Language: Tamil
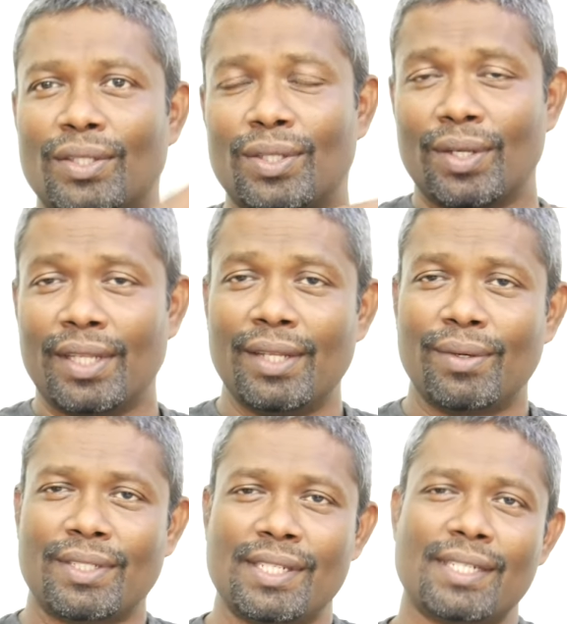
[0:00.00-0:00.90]
ஸோ இந்த
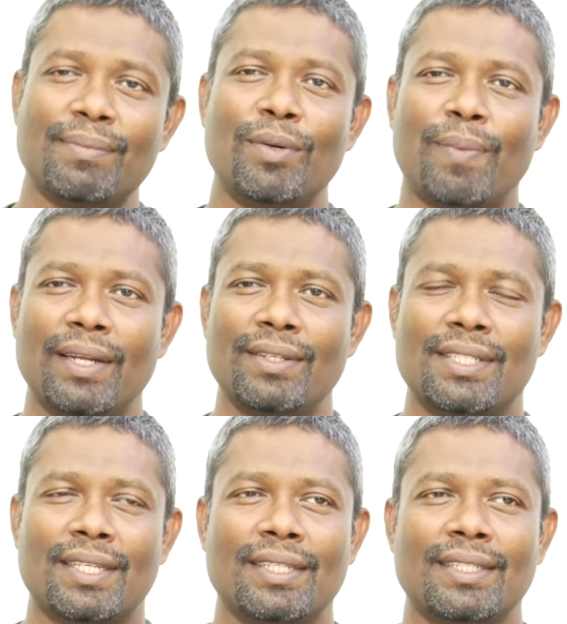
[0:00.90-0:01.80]
ஒரு சிஸ்டம் இவர் பண்ணி
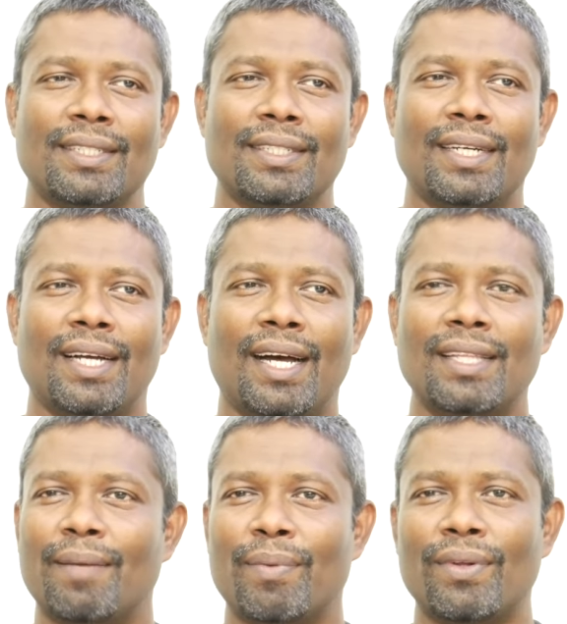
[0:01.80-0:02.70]
வச்சிட்டாரு
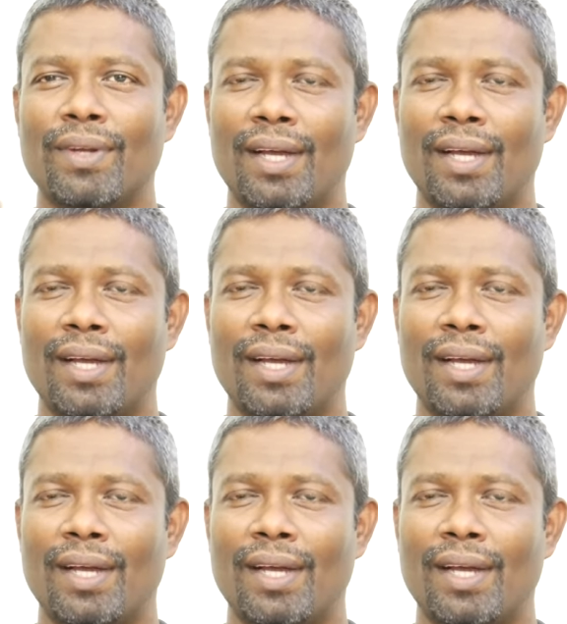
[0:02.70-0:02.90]
அதுக்கப்புறம்